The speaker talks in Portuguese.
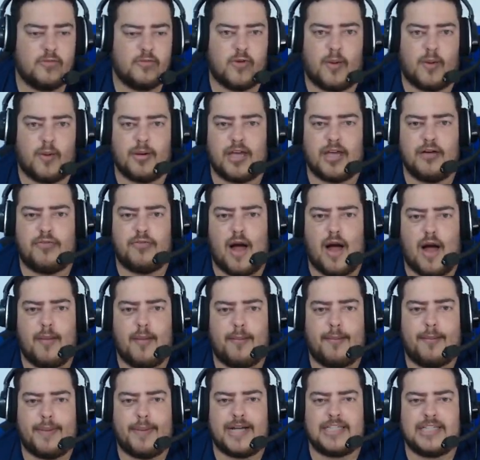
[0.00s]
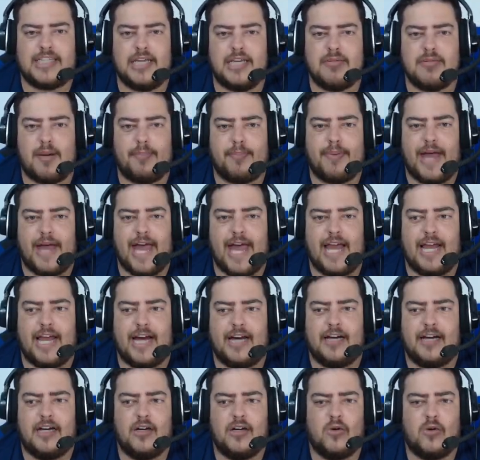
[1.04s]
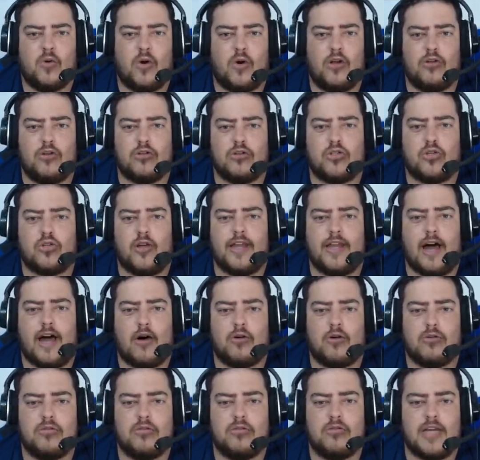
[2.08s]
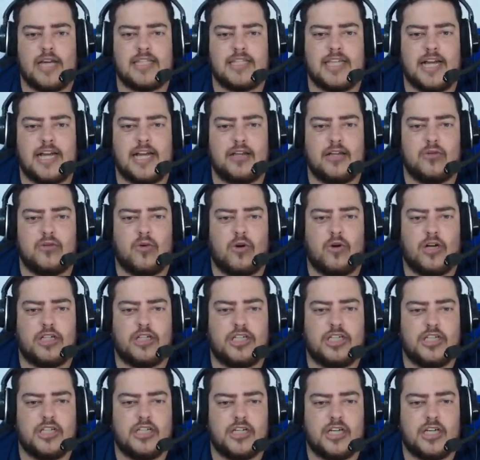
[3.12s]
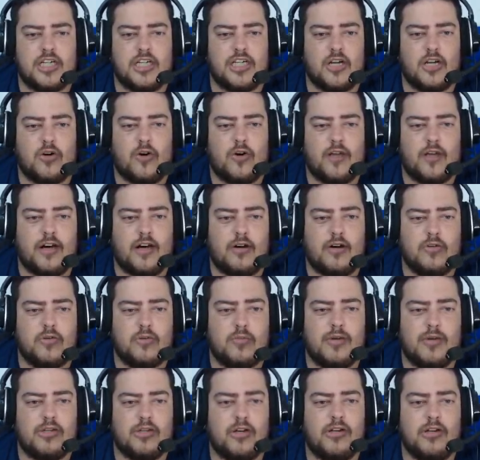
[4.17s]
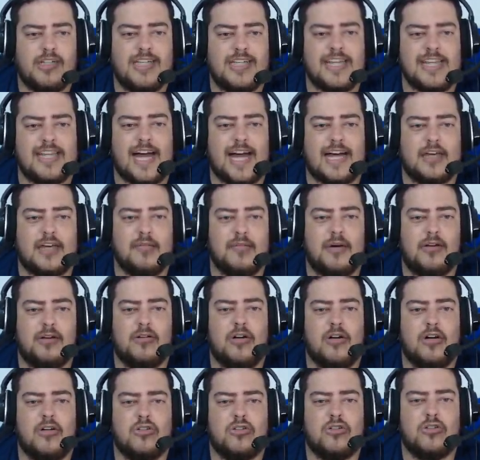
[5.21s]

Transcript: E vamos que vamos, pra cima, Bellingham, olho no Sonaldo, tá estreando hoje. Cristiano Ronaldo, mano, olha esse ataque, mano.